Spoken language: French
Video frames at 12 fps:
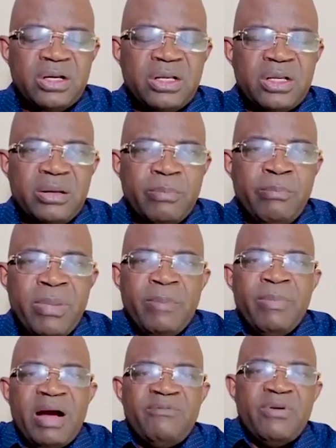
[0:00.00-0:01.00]
même
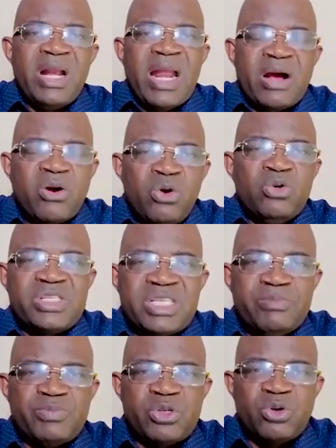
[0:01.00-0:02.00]
avant la
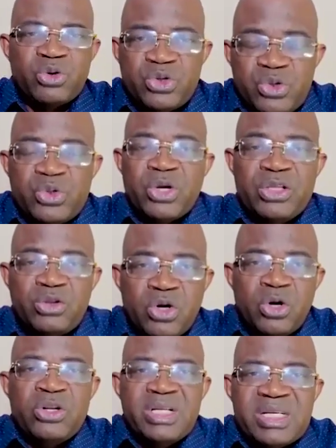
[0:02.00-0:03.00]
conception. Dieu
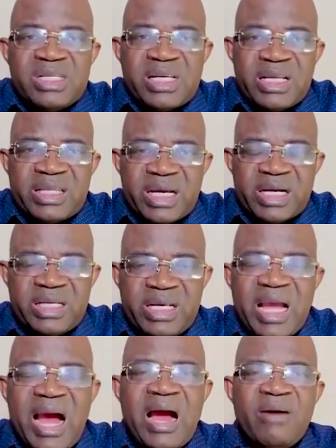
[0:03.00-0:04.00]
donne des interdits
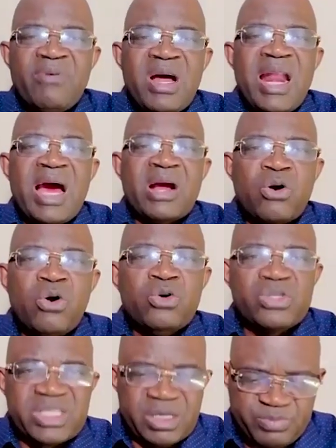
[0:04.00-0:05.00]
avant la
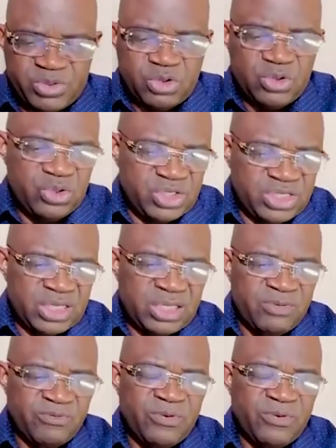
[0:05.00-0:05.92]
conception de cet enfant.